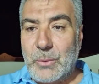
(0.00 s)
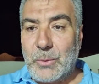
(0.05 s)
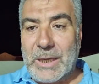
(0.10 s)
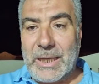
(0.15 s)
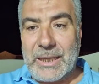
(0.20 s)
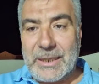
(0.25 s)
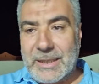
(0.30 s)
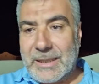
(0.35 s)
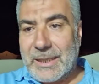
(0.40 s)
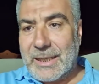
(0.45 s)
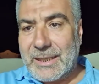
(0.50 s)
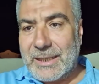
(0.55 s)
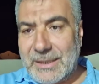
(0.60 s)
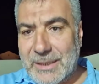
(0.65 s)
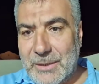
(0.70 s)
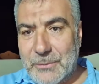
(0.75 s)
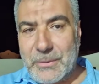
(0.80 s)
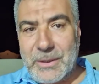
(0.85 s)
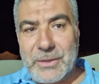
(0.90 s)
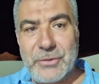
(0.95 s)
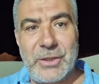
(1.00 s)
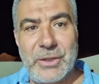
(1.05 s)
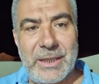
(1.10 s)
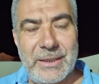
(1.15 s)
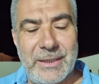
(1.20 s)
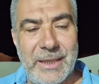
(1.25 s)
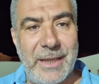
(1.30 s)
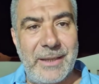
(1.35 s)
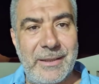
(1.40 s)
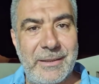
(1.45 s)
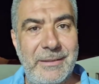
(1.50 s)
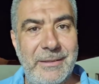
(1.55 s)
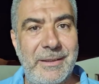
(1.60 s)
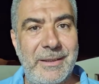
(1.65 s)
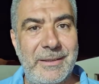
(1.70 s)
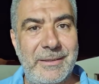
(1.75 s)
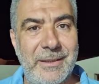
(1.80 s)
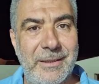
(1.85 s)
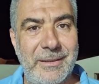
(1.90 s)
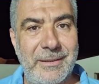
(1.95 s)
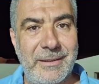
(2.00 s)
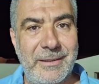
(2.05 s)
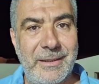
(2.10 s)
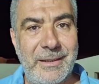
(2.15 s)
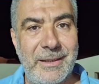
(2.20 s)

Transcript: ولكن أنا تفاجأت حقيقة